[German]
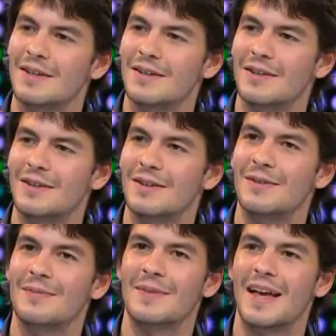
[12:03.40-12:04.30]

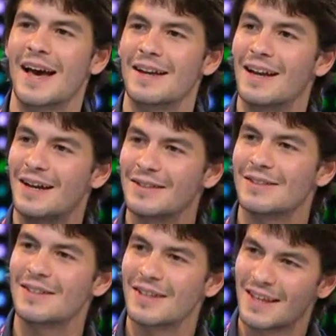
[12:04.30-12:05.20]
ähm, ein
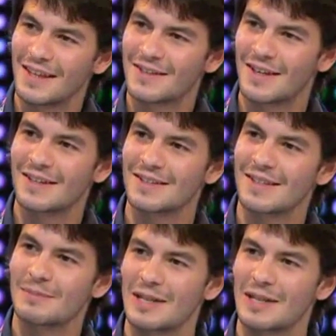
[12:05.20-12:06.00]
Land hinter mhm. die